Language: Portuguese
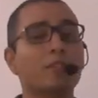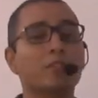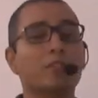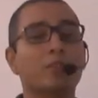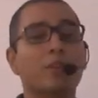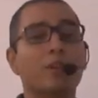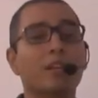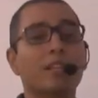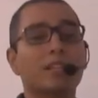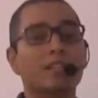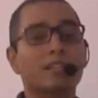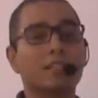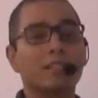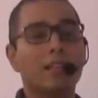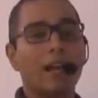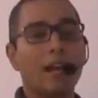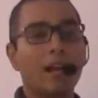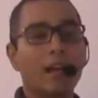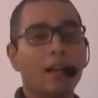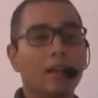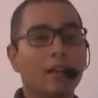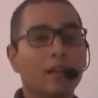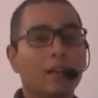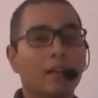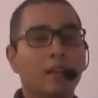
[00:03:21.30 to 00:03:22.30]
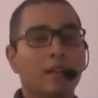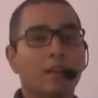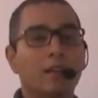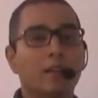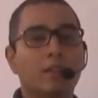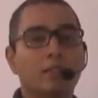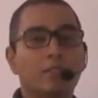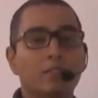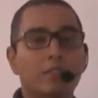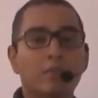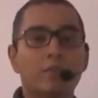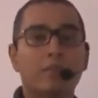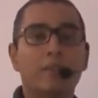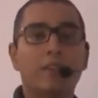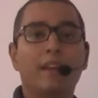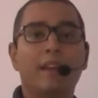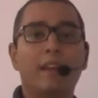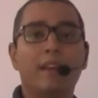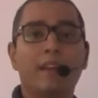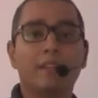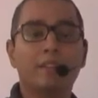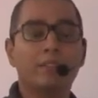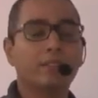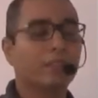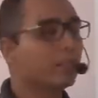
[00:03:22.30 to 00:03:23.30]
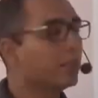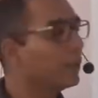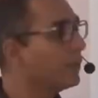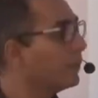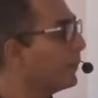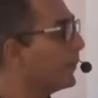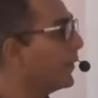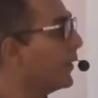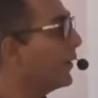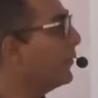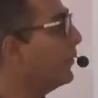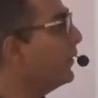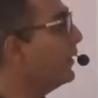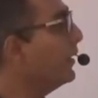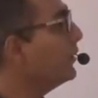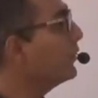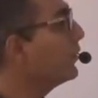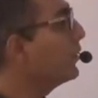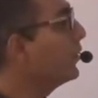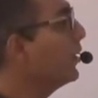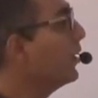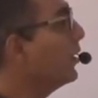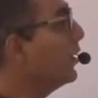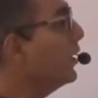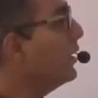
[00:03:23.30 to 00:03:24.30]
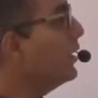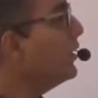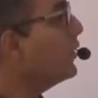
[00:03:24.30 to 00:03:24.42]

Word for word: de orçar diferente, perfeito? E